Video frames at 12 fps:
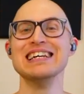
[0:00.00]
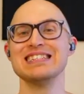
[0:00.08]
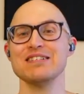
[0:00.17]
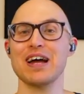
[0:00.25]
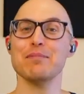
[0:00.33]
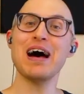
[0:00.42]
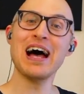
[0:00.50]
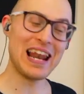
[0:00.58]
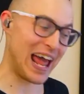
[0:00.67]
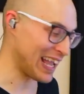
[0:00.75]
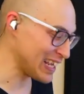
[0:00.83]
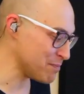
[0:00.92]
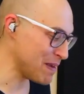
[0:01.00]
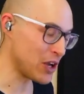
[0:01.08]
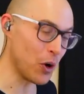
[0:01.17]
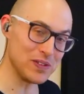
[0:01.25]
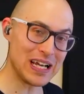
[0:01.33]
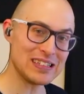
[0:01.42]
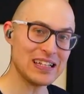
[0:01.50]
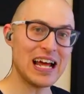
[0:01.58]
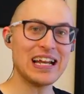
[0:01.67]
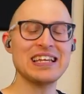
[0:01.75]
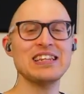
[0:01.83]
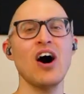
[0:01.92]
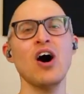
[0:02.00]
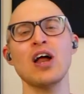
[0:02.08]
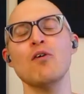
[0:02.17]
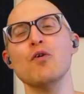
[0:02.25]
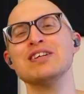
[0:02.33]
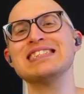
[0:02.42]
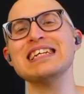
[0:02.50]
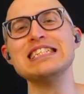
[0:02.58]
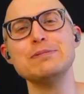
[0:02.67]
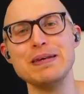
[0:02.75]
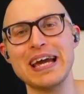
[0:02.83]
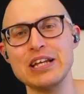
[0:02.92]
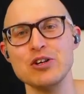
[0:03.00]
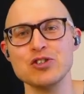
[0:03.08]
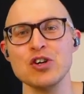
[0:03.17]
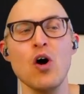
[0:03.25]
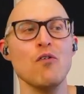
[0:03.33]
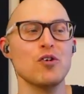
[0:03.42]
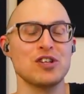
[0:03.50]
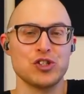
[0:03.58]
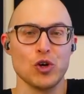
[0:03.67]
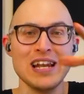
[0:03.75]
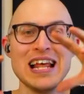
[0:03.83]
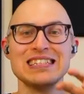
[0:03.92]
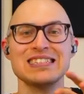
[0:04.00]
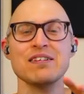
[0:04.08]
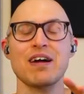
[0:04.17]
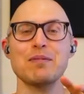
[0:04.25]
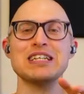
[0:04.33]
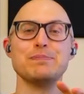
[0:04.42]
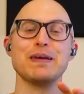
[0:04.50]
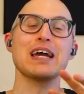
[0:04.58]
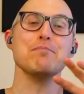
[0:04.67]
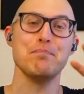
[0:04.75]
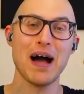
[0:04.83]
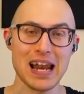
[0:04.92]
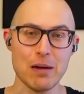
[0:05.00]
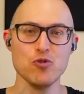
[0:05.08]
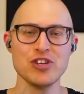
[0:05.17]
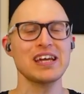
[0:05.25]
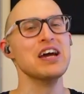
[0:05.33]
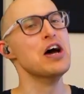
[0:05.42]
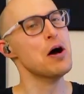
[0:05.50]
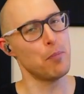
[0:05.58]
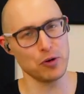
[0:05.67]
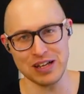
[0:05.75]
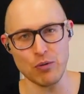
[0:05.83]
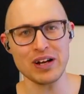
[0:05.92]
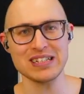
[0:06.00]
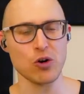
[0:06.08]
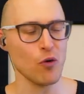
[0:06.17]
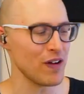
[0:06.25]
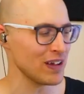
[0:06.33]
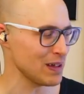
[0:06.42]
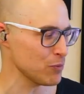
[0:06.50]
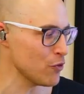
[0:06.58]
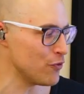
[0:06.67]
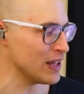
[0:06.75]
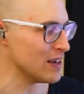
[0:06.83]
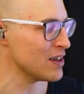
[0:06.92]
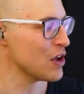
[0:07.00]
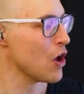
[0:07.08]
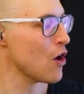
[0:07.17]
C'est vraiment la rythmique qu'on entend dans les guitares. Alors, on va s'inspirer de ça. On va se laisser vraiment inspirer par la musique pour savoir qu'est-ce qu'on fait en termes de fil.